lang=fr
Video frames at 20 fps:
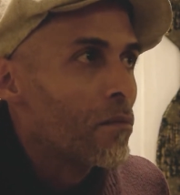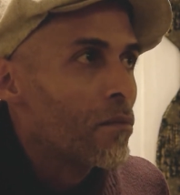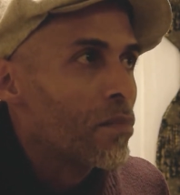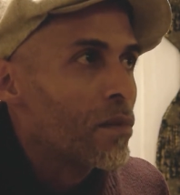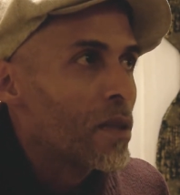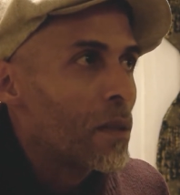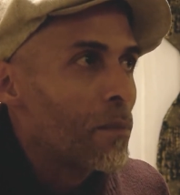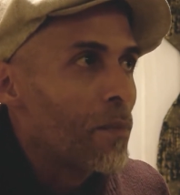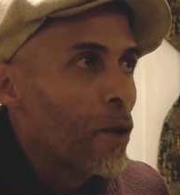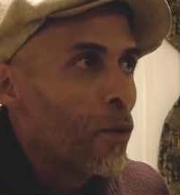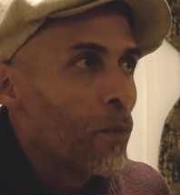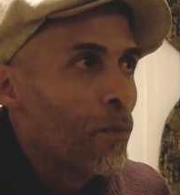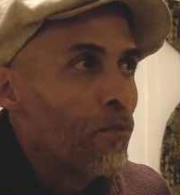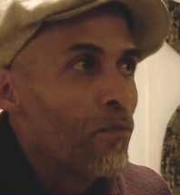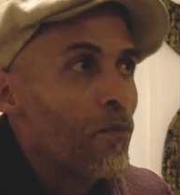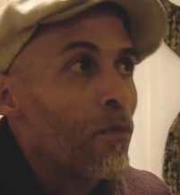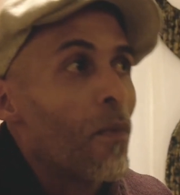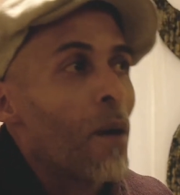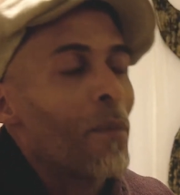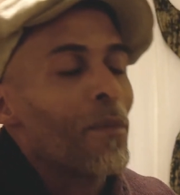Quelle belle
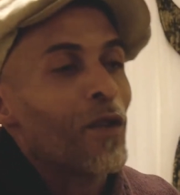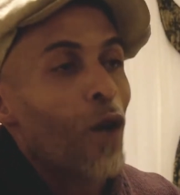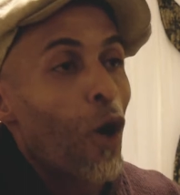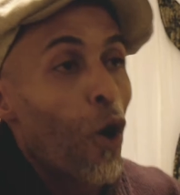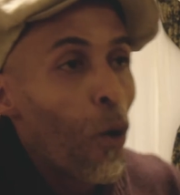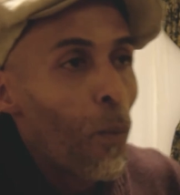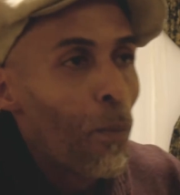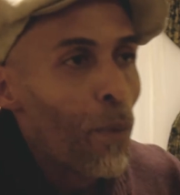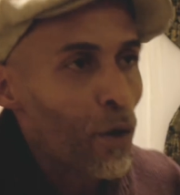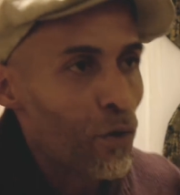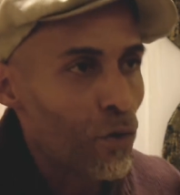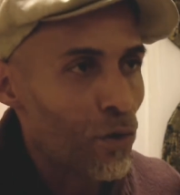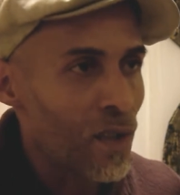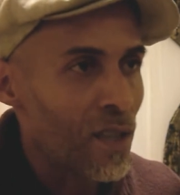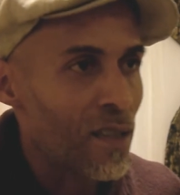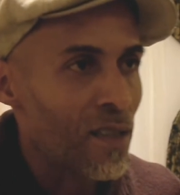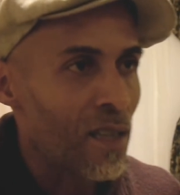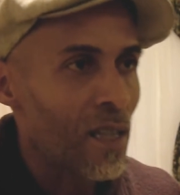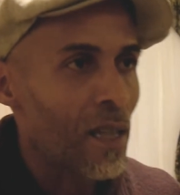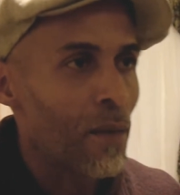en même
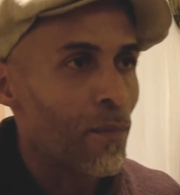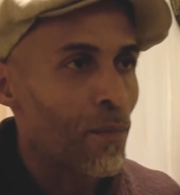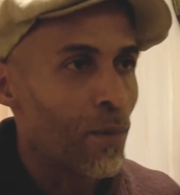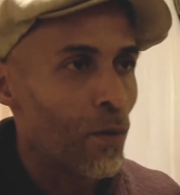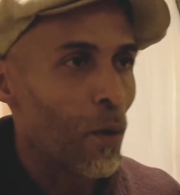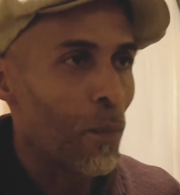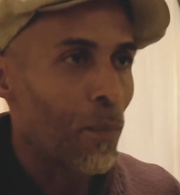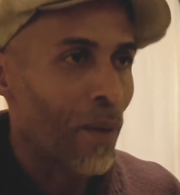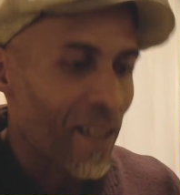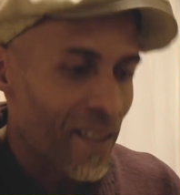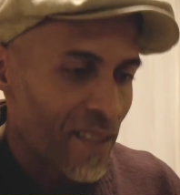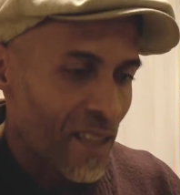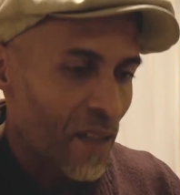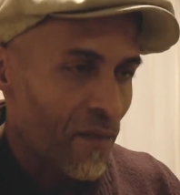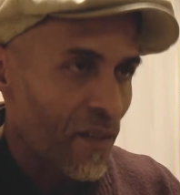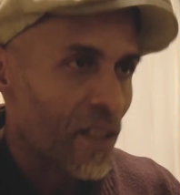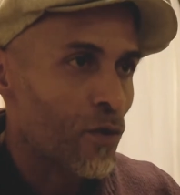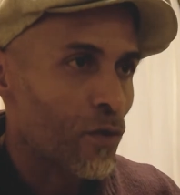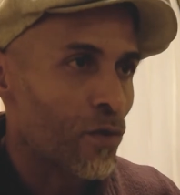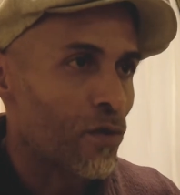opportunité pour
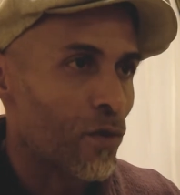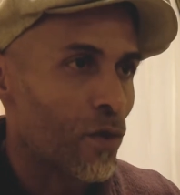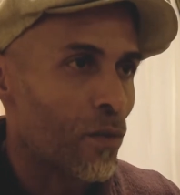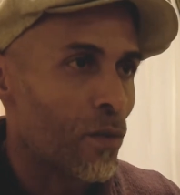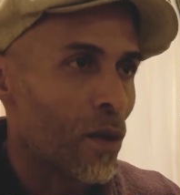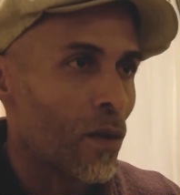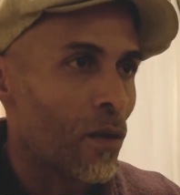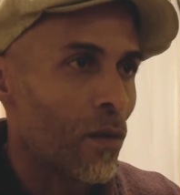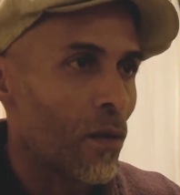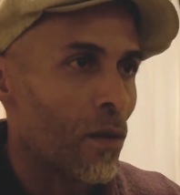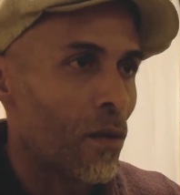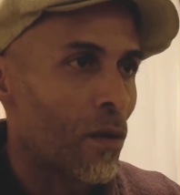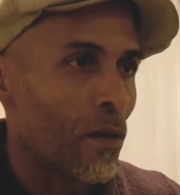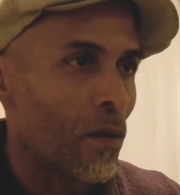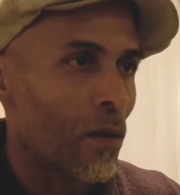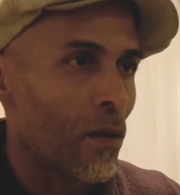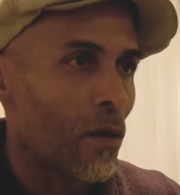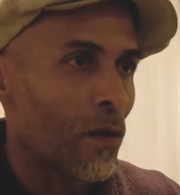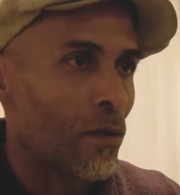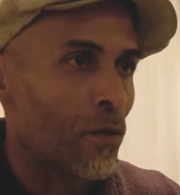préserver justement
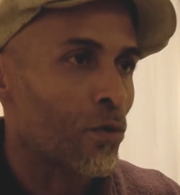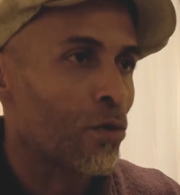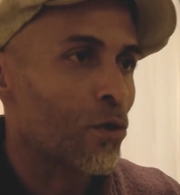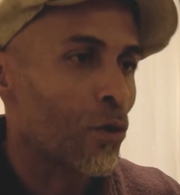euh, tout ce